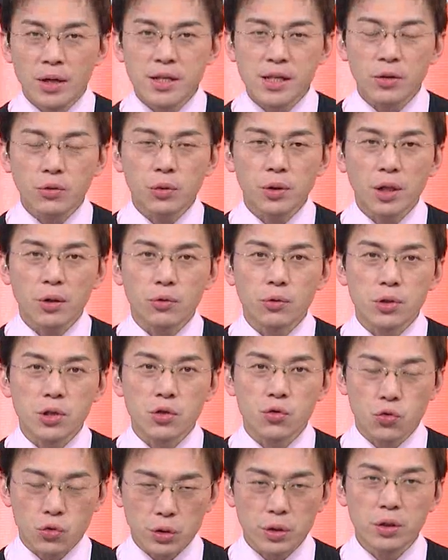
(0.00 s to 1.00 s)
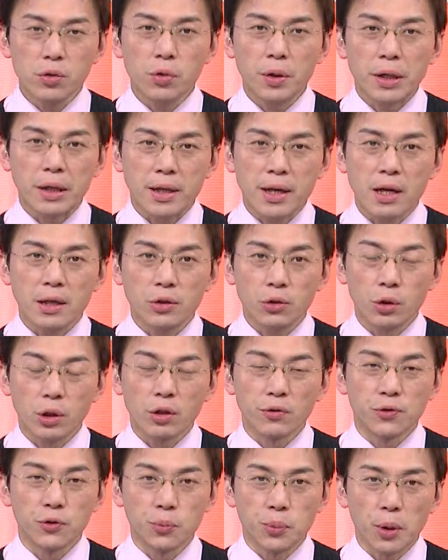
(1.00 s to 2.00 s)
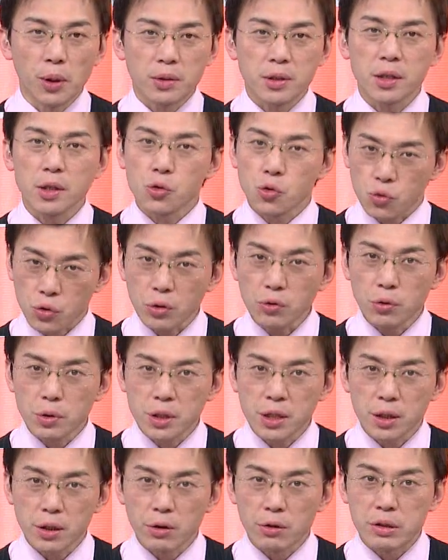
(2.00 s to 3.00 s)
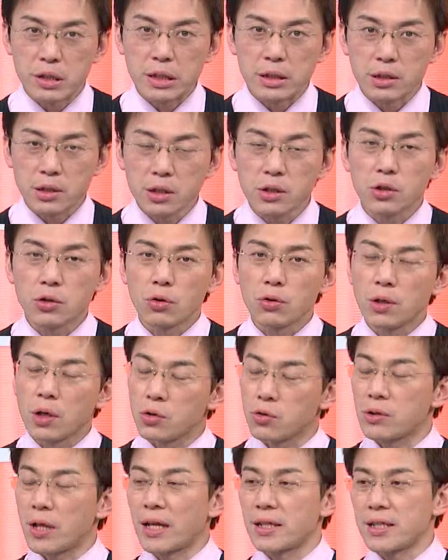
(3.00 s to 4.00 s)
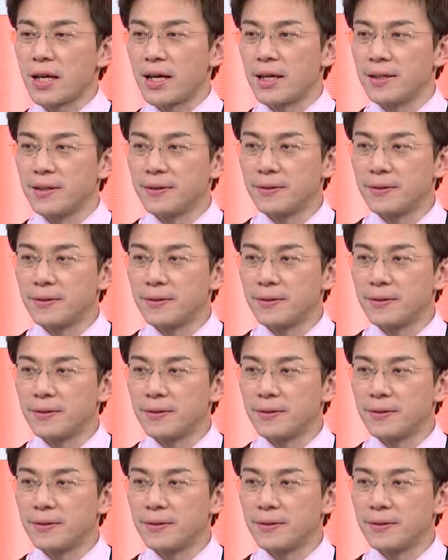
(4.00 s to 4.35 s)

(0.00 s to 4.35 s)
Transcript: 欢迎再度回到股市群英会，刚刚留了一个伏笔哦，这个选股策略，请谢宇兄告诉大家。